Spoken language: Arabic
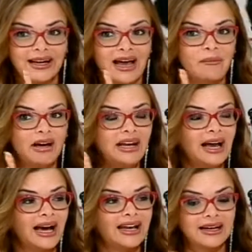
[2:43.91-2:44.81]

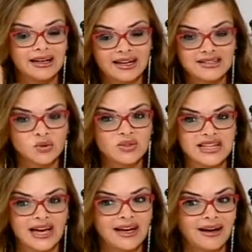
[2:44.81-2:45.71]
العمل على الجراس
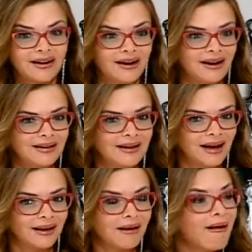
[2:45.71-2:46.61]
روتس على
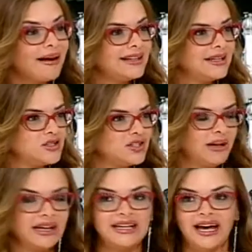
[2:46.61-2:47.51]
القاعدة
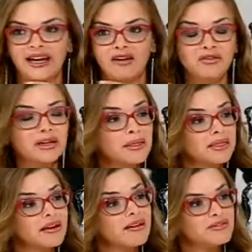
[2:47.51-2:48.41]
الاجتماعية على الفكر
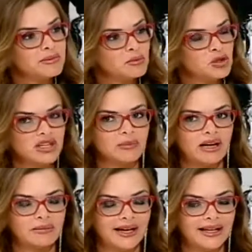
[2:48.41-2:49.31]
الثقافي
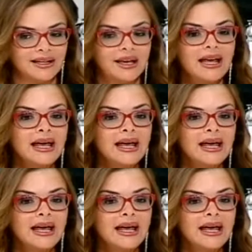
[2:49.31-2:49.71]
بمجتمع معين